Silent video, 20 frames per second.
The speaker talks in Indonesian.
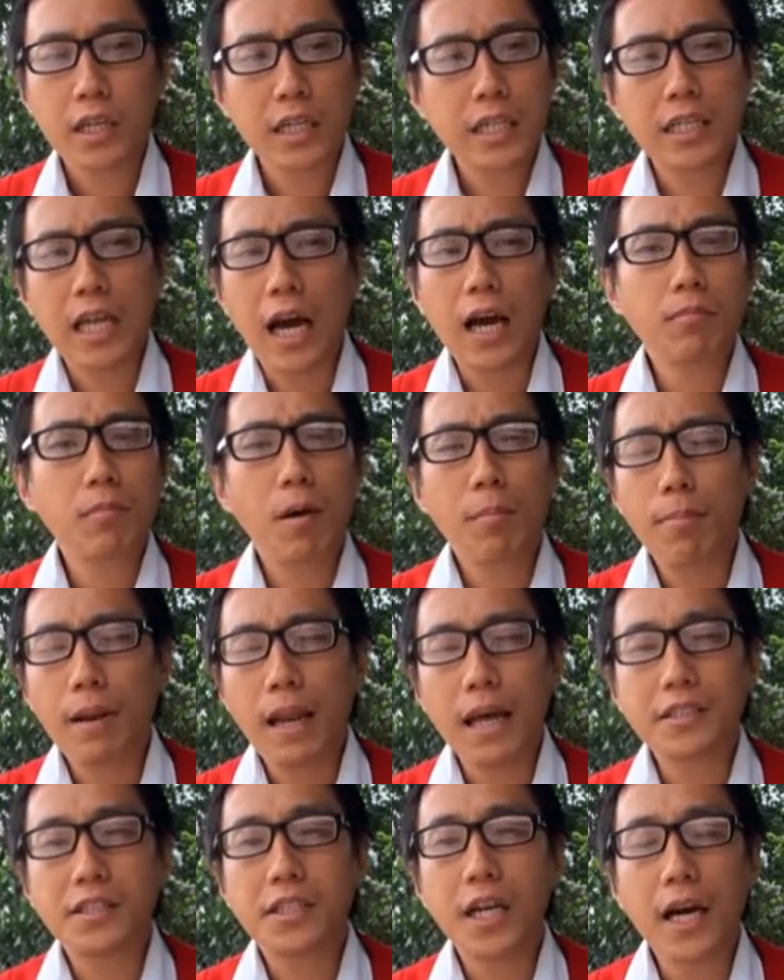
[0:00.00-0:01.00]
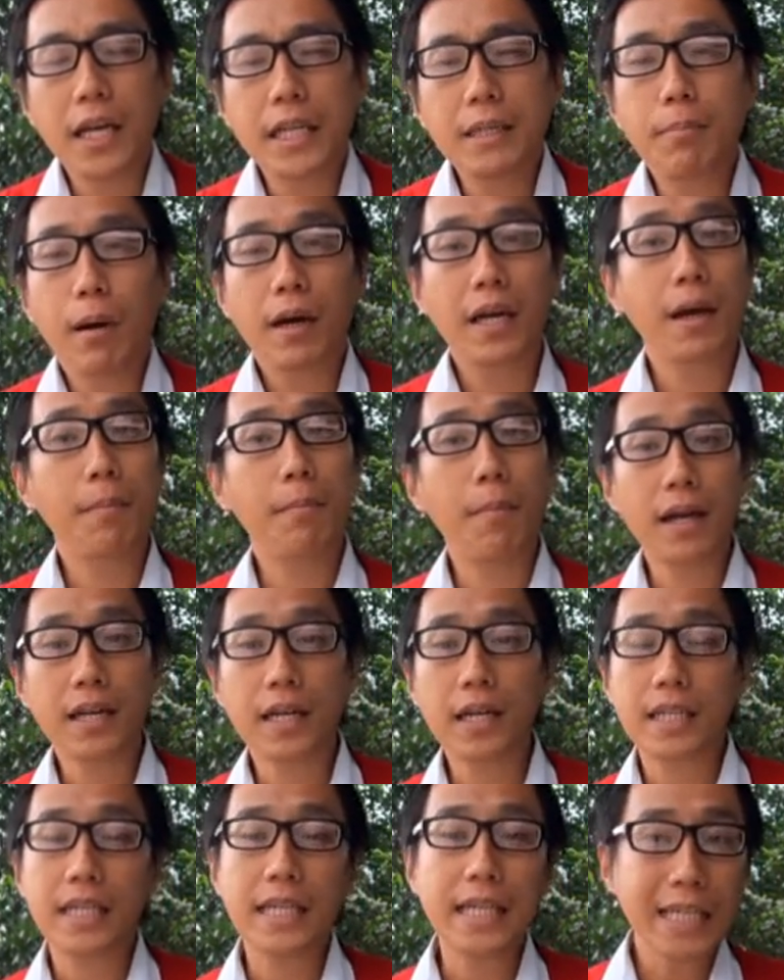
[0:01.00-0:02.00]
Kita akan mempelajari
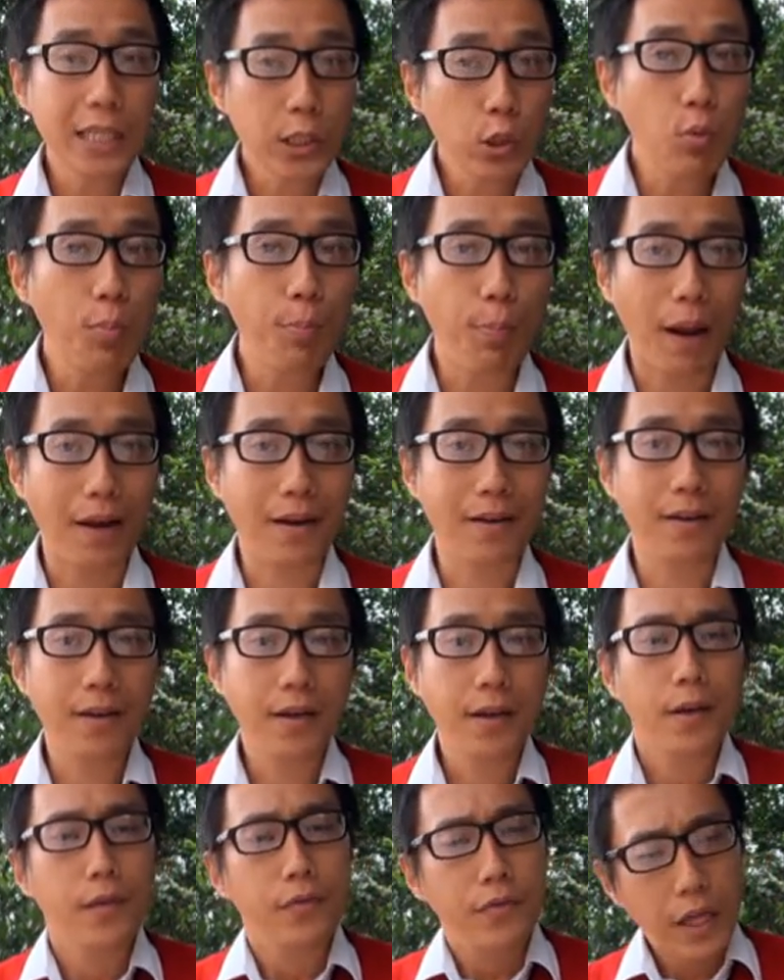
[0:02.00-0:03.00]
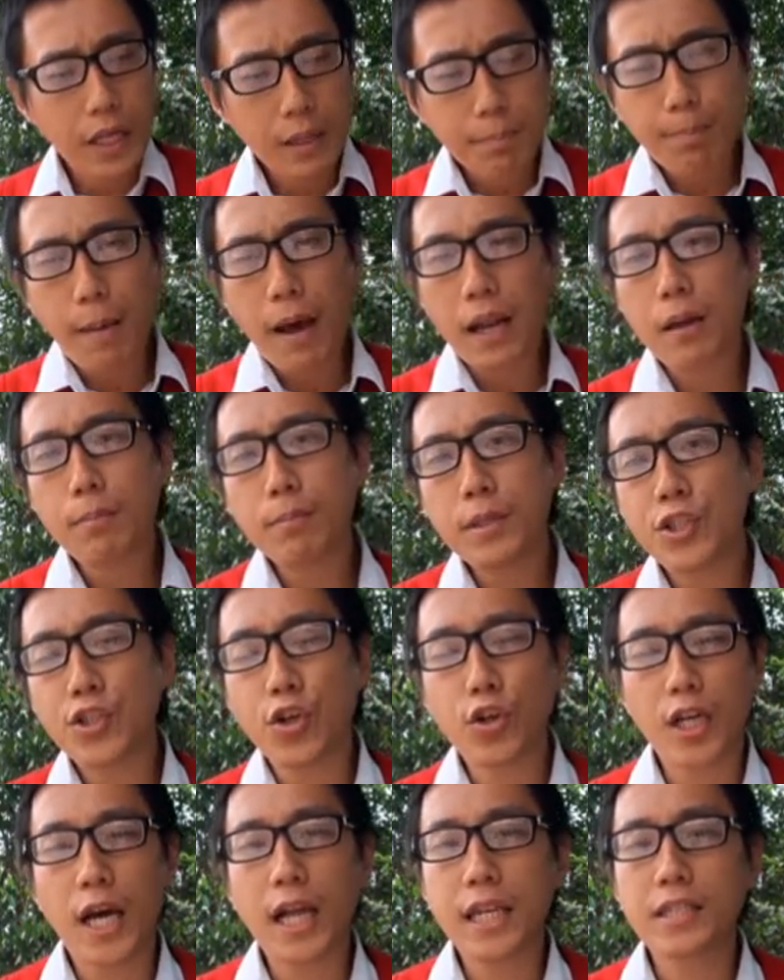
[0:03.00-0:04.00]
bagaimana kehidupan dari para
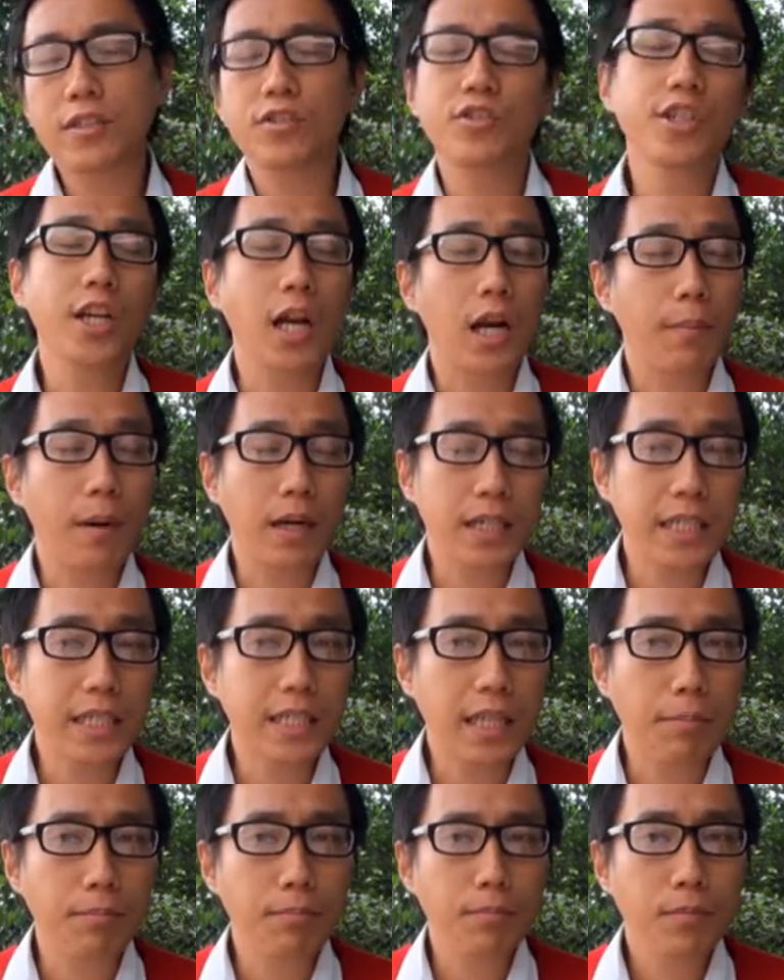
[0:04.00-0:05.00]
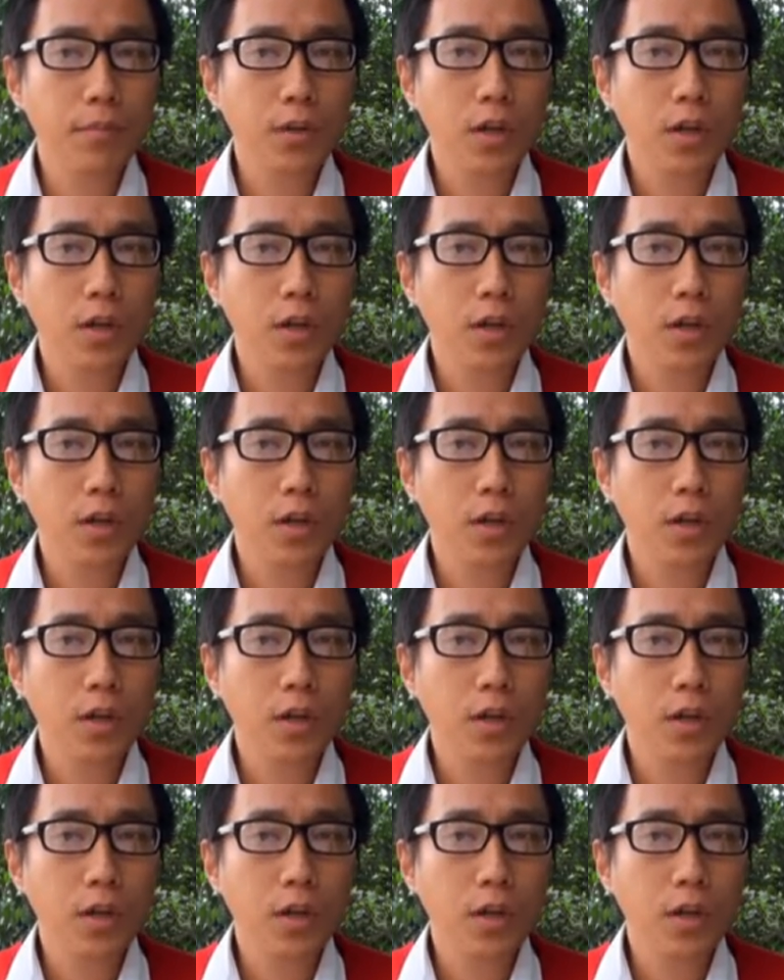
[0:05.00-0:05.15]
misionaris di dalam Alkitab.